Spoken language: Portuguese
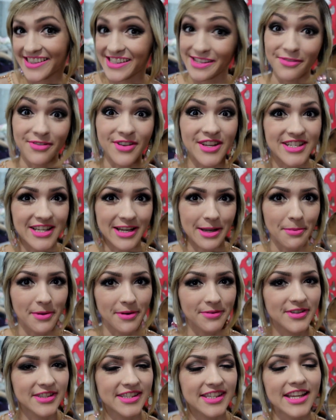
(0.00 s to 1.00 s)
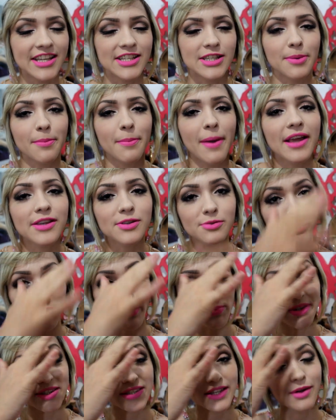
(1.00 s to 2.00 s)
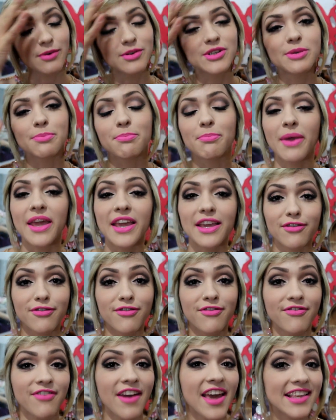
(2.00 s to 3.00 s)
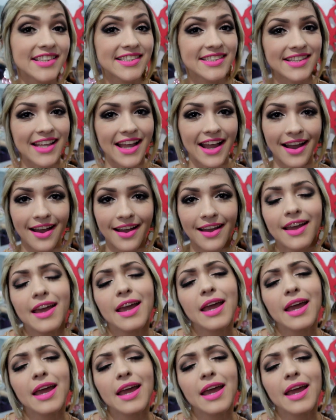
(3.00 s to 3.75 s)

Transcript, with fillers: esse vídeo aqui pra vocês de mais uma opção de make festa.